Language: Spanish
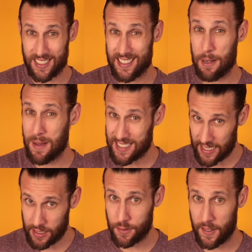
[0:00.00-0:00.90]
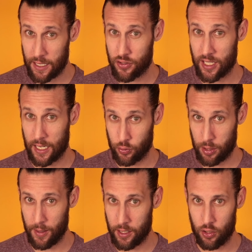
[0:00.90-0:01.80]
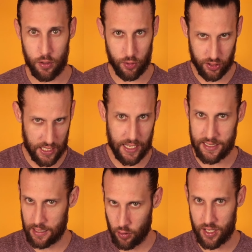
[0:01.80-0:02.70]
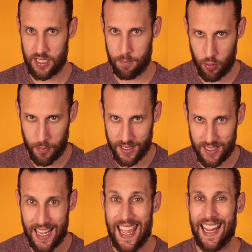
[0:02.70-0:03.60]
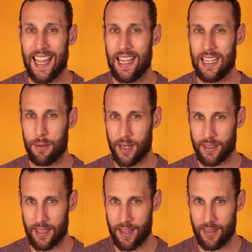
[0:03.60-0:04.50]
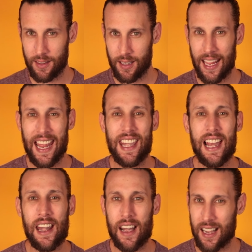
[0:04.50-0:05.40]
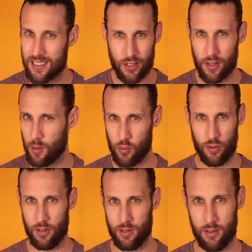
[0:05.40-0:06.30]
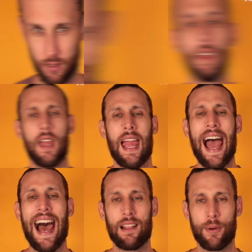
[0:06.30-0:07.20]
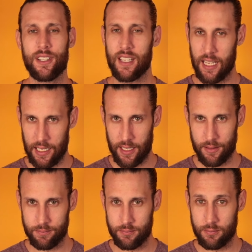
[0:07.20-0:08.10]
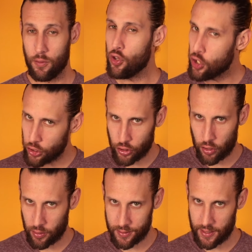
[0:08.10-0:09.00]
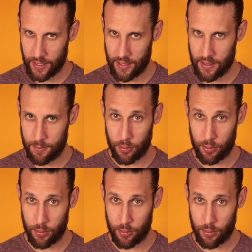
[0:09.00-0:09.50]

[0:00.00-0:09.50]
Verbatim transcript: existen más grandes felinos en cautiverio, como tigres, leones y pumas, que en libertad en el resto del mundo. Albert Killian no todo es tragedia,